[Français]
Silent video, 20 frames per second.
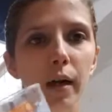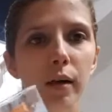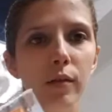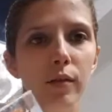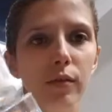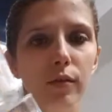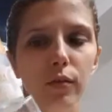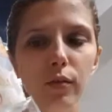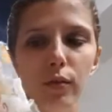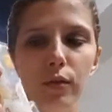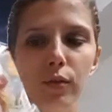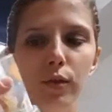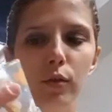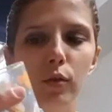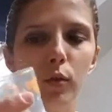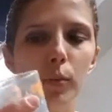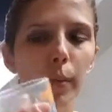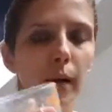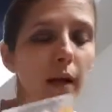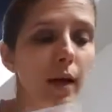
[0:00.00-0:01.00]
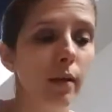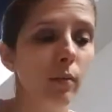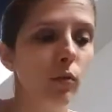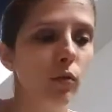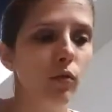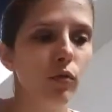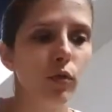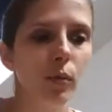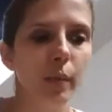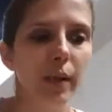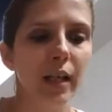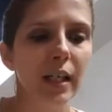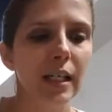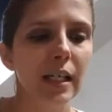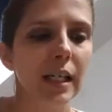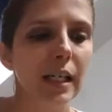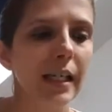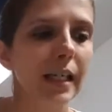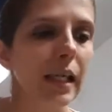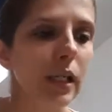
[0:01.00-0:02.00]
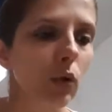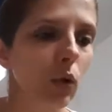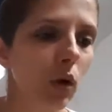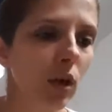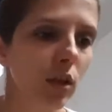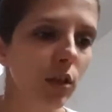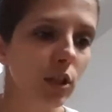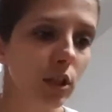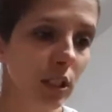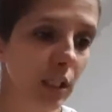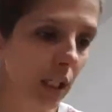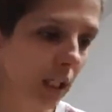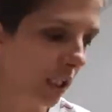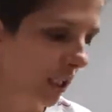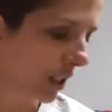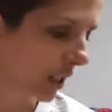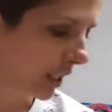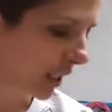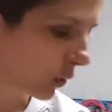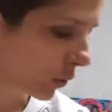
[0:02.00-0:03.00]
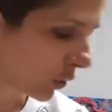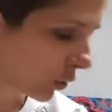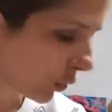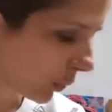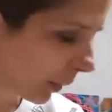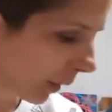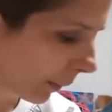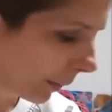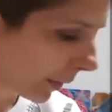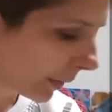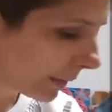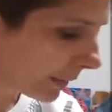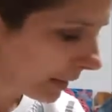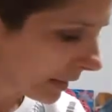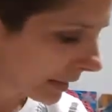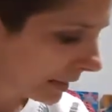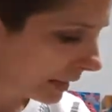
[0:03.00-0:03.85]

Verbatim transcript: grave. C'est deux pareils. Donc, faut bien que je les nettoie. En général, je les nettoie super bien.